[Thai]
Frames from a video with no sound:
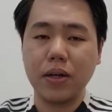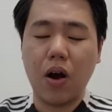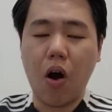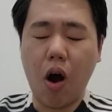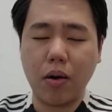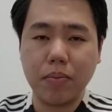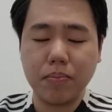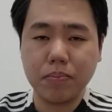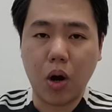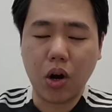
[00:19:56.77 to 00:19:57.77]
ออก
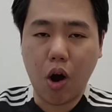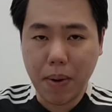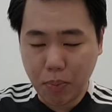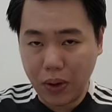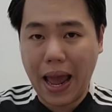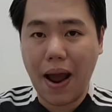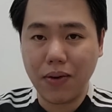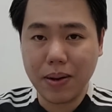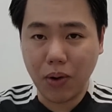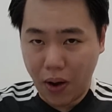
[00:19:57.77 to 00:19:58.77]
ปอนอไปหมดแล้ว
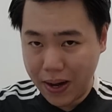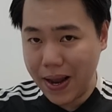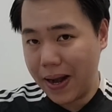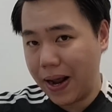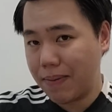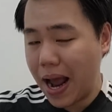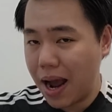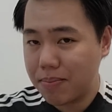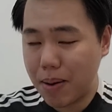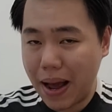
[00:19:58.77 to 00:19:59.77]
เรียบร้อยนั่นเองนะครับ อ่ะ
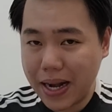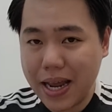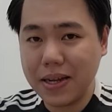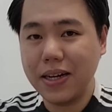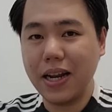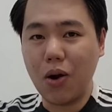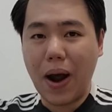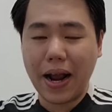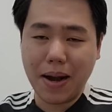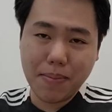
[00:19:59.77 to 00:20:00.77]
ประมาณนี้เดี๋ยวว่า
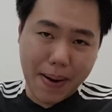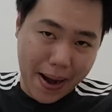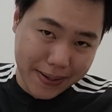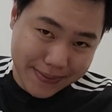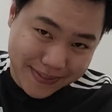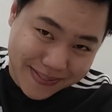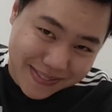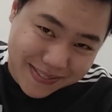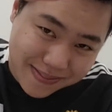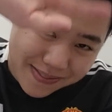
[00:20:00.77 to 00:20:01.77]
กัน บ๊ายบาย
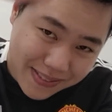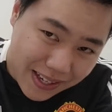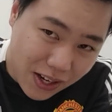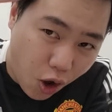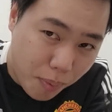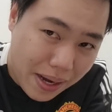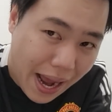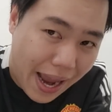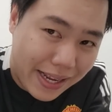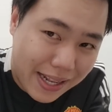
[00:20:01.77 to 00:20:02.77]
รอดมาได้
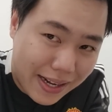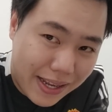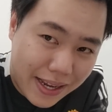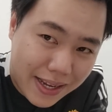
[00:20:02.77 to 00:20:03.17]
นัดนี้